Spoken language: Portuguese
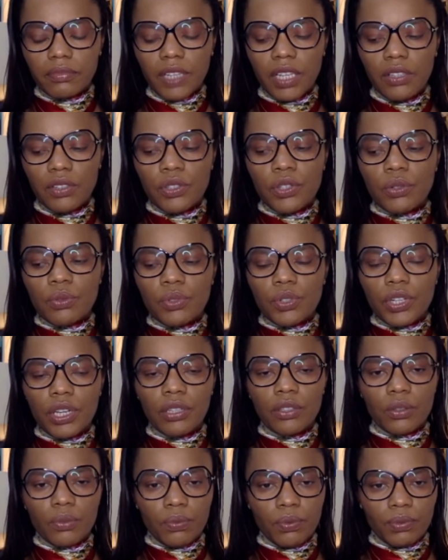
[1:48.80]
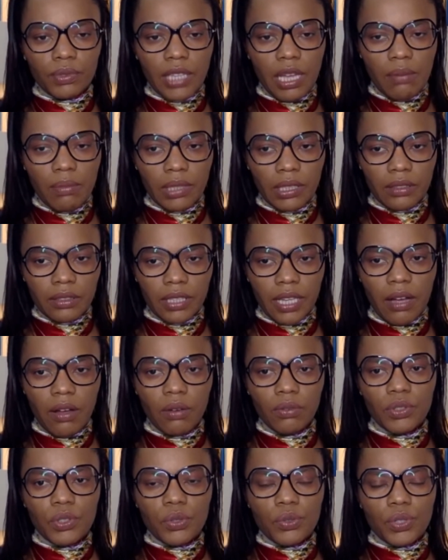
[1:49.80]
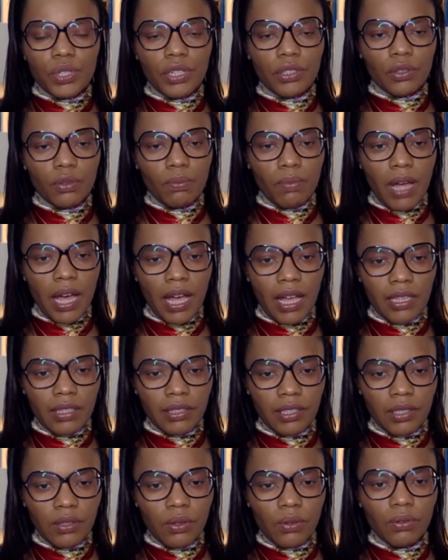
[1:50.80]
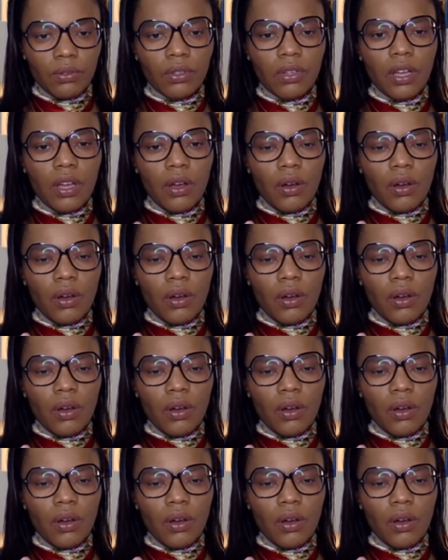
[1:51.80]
de um jeito fundamental, de um jeito básico,